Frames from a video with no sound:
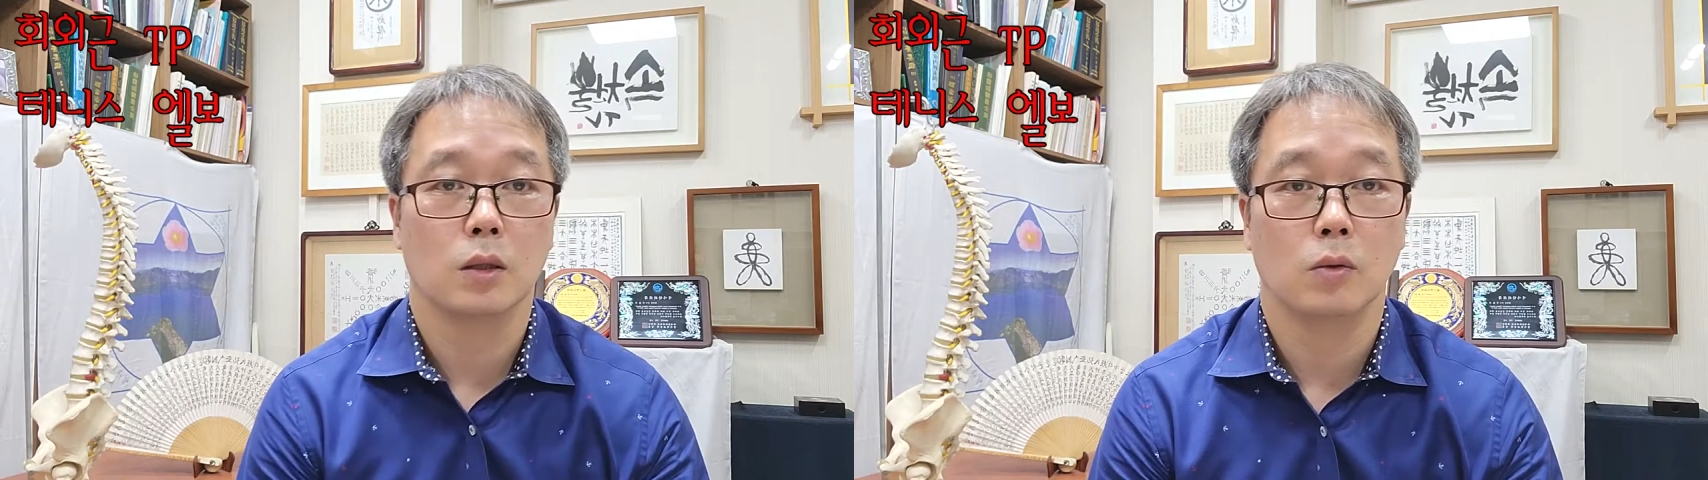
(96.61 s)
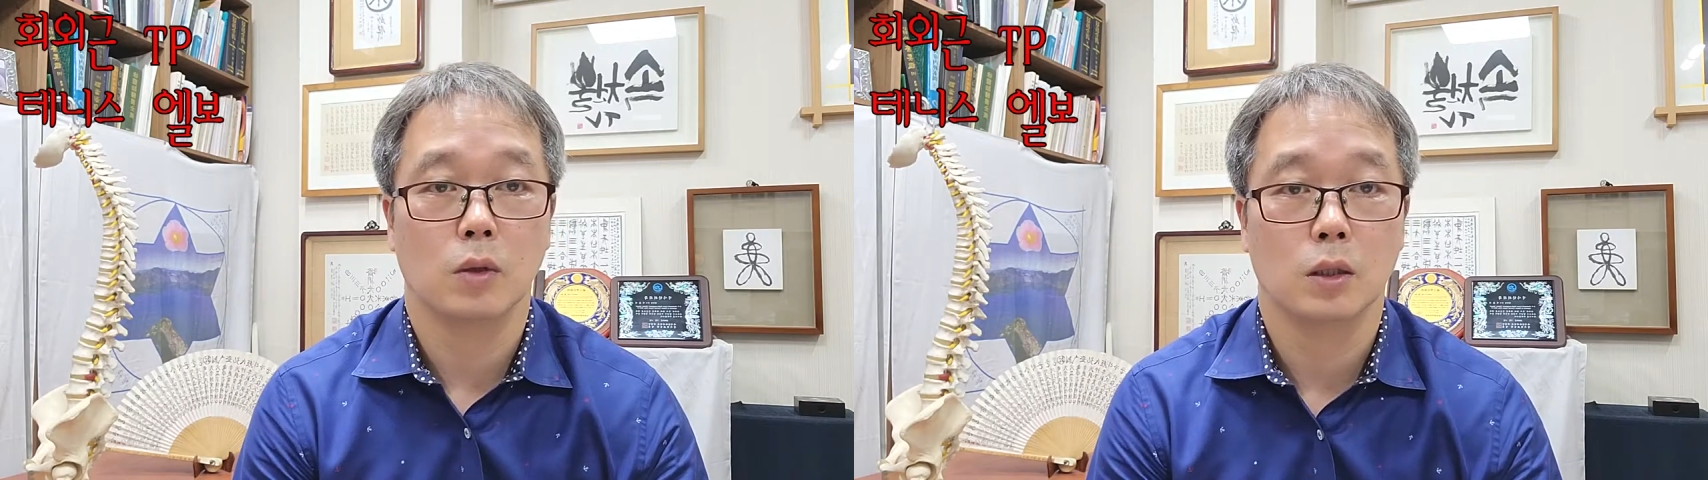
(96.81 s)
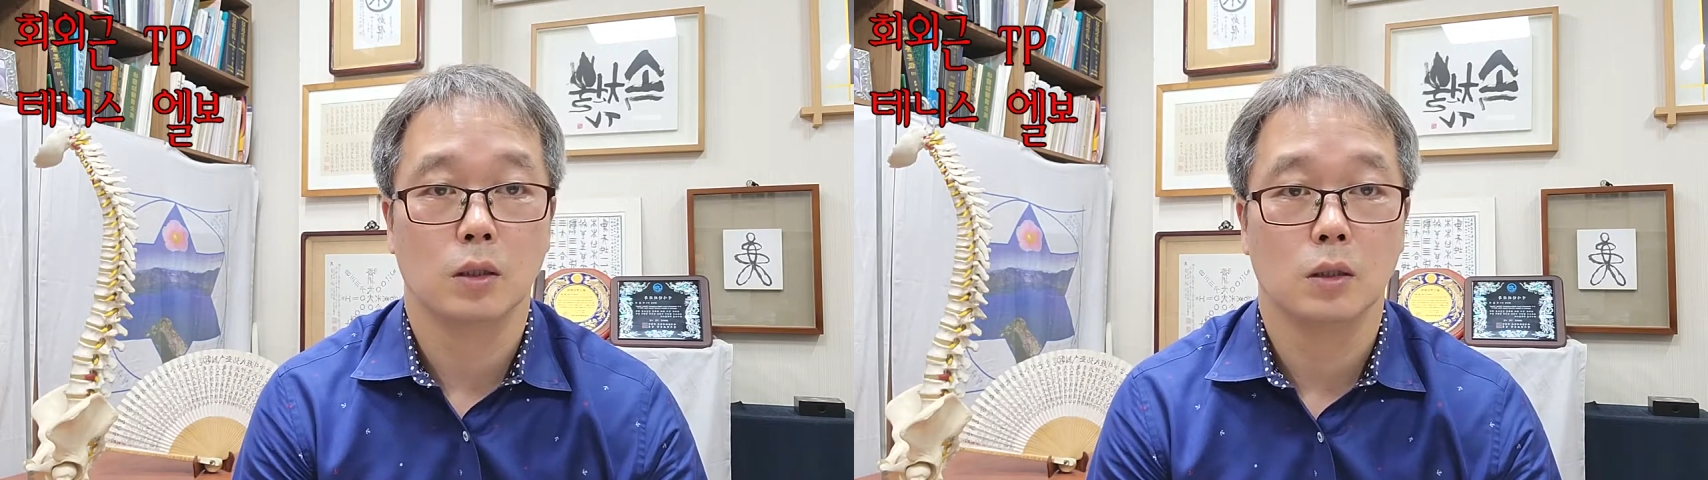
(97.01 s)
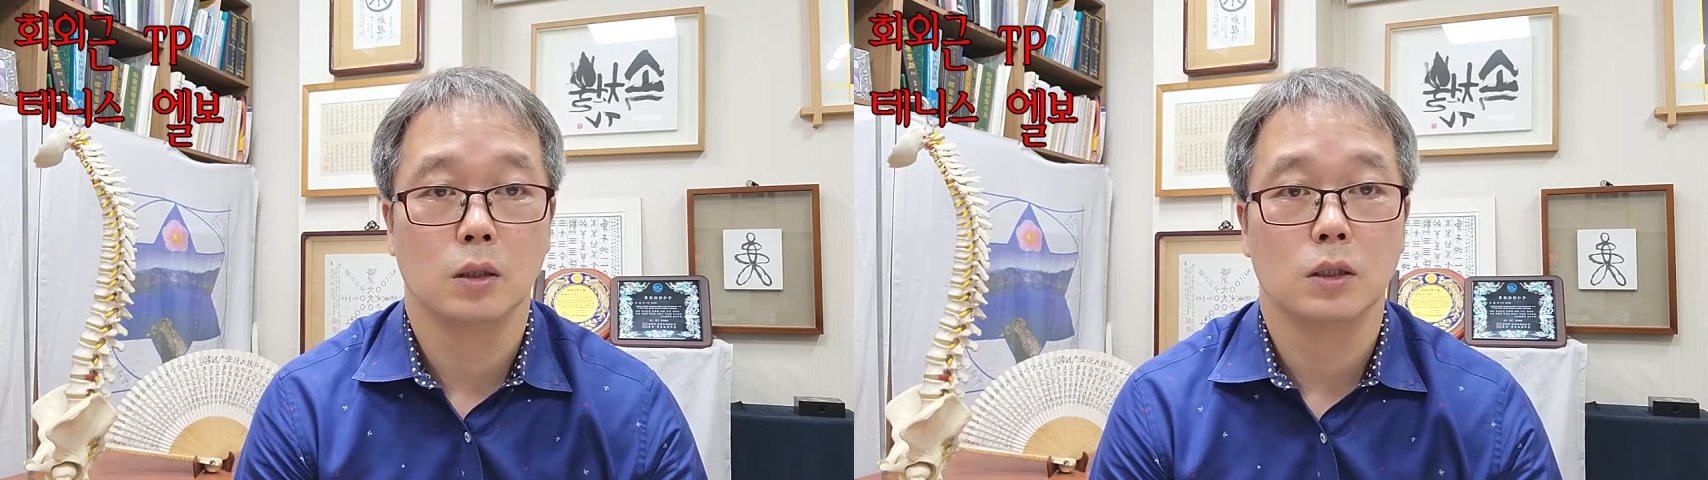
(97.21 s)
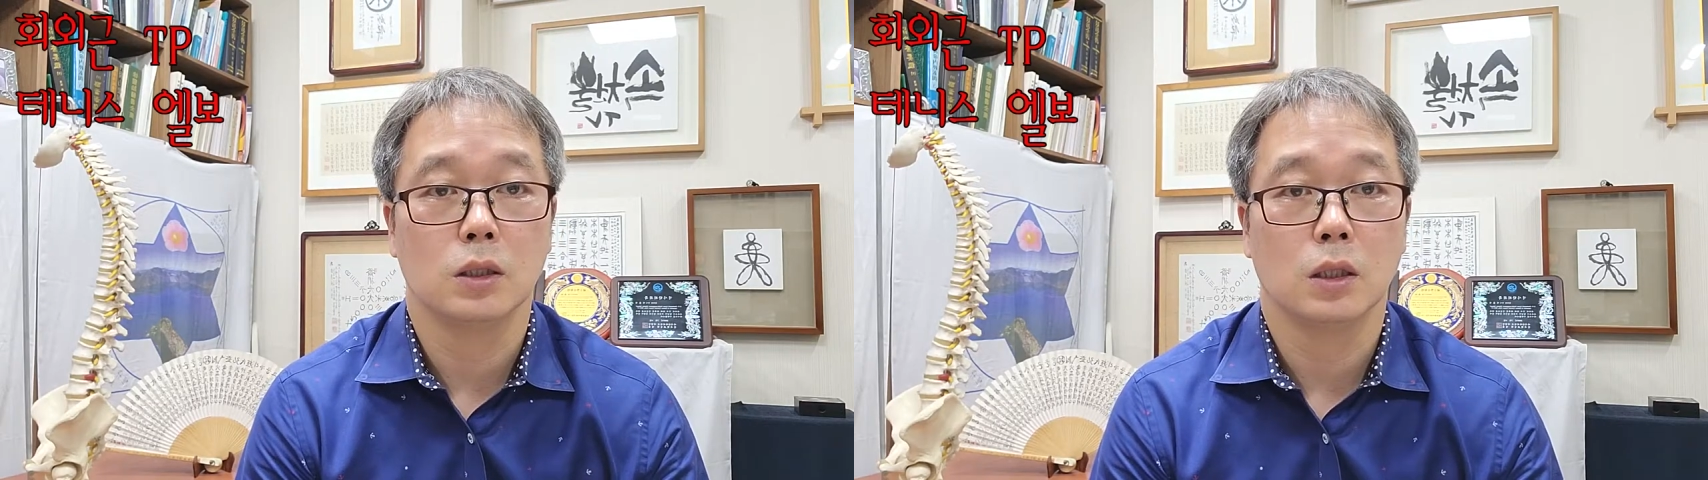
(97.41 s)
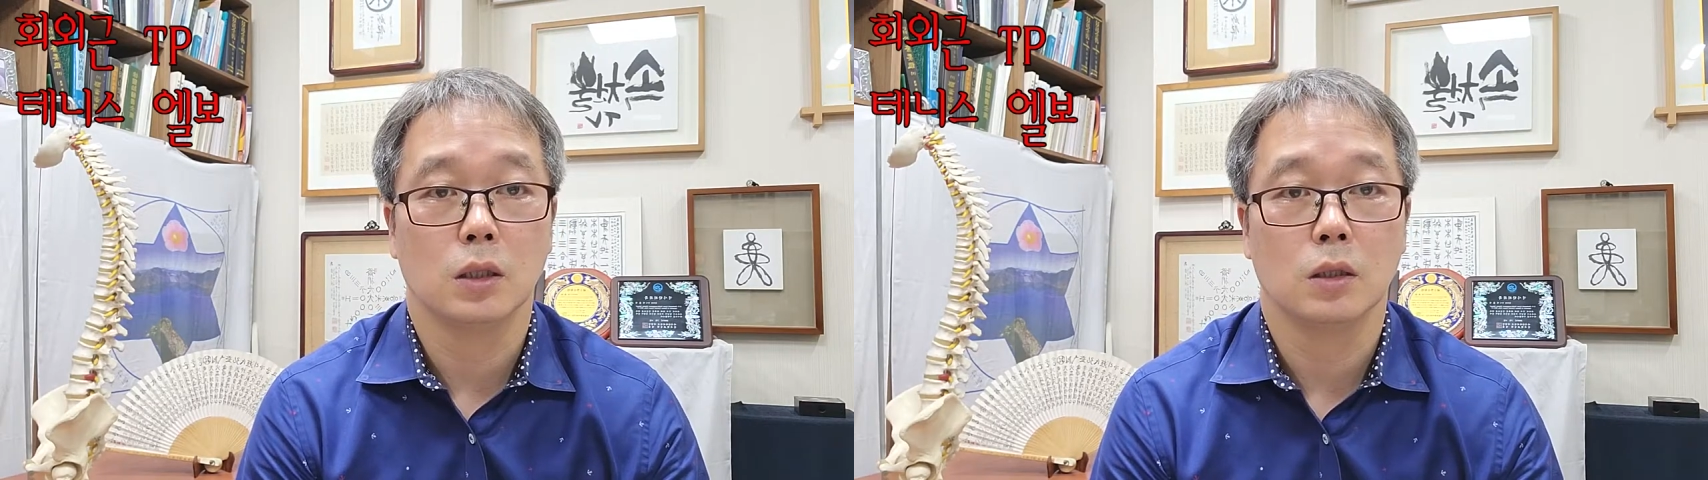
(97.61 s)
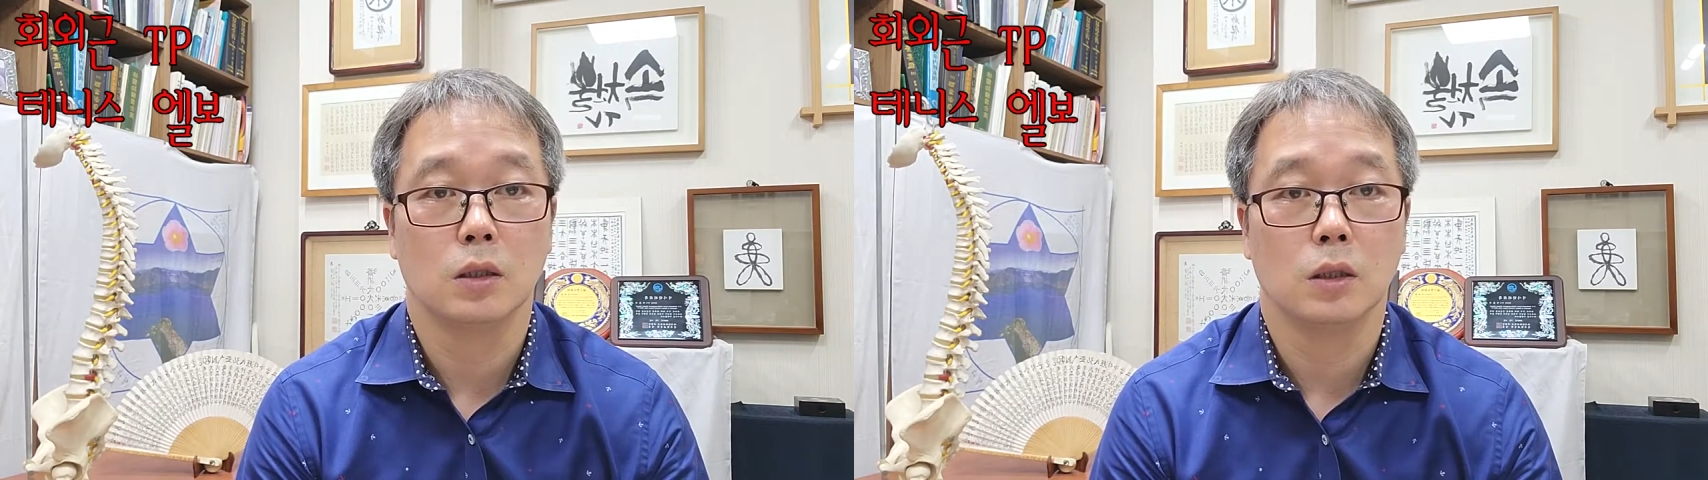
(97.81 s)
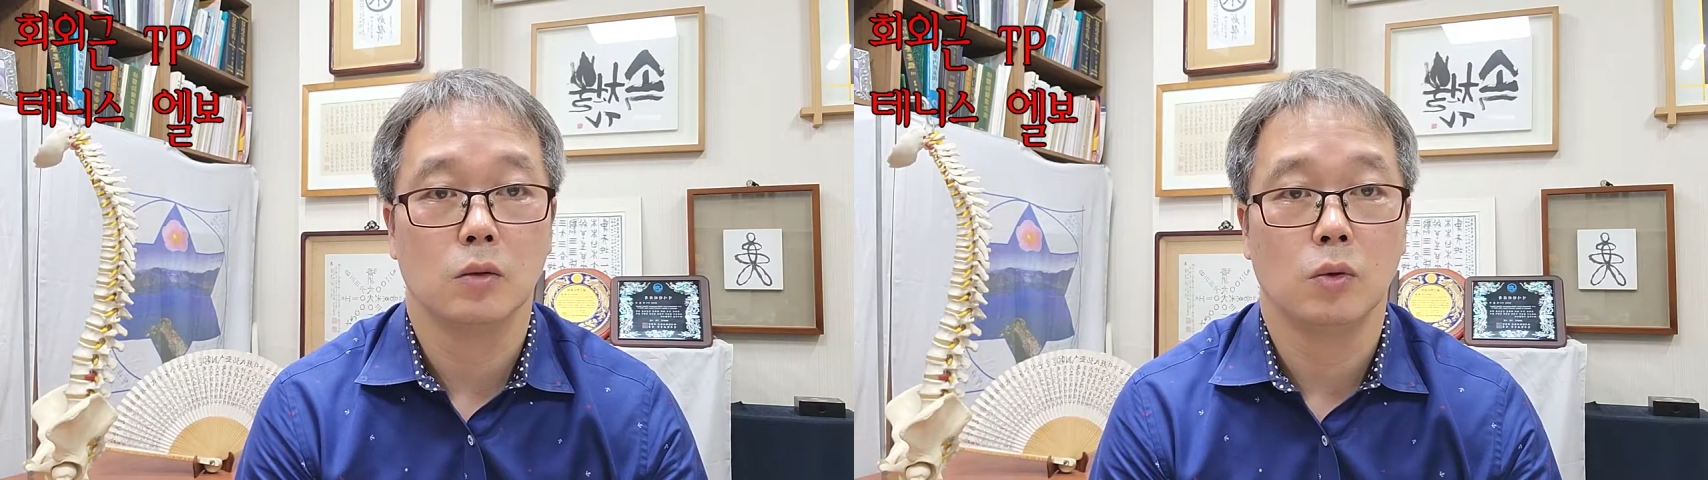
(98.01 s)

경우에는 어찌됐건 이